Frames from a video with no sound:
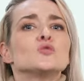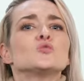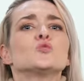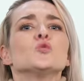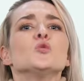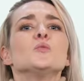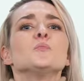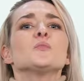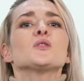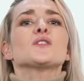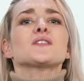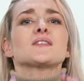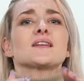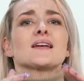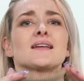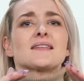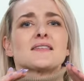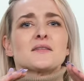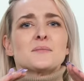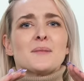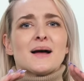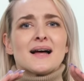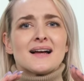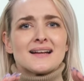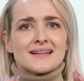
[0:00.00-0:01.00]
Du musst
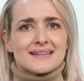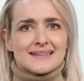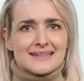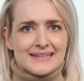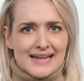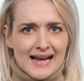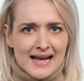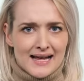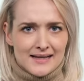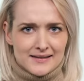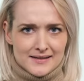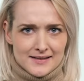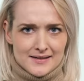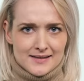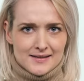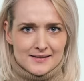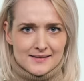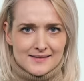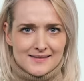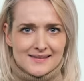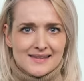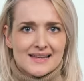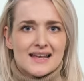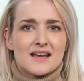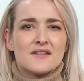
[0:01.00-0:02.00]
erstmal gar
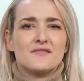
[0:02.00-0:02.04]
nichts.